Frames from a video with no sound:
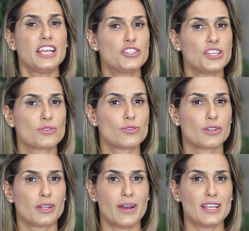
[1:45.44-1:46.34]
Além
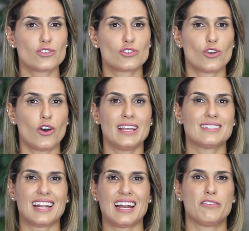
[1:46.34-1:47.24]
disso, não é
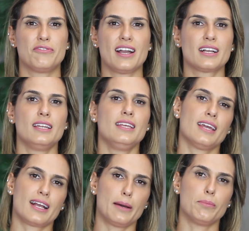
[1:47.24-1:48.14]
só entrar na faca
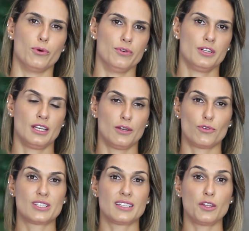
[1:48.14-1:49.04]
ali e acabou.
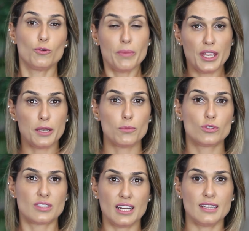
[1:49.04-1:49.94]
Você tem no
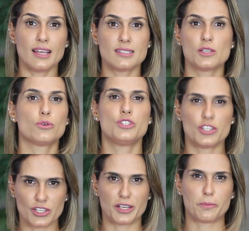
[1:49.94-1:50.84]
mínimo
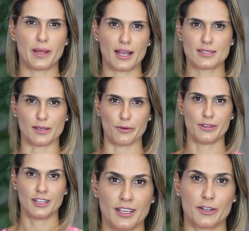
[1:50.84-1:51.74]
35 dias de
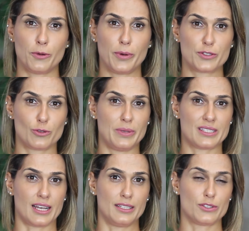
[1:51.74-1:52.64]
recuperação. Não pode
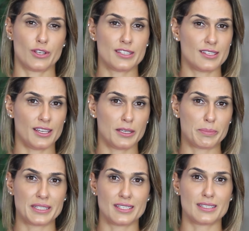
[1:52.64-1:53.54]
subir escada
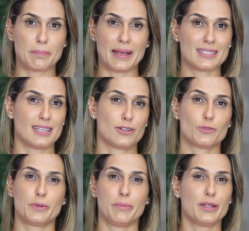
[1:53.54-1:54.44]
sozinha, precisa
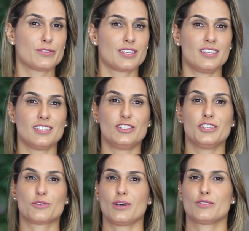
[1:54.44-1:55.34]
passar os primeiros
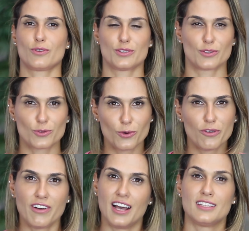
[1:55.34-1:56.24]
15 dias com as costas
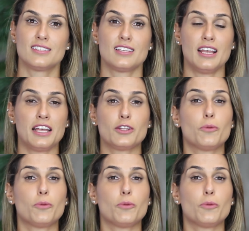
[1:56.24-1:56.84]
curvadas,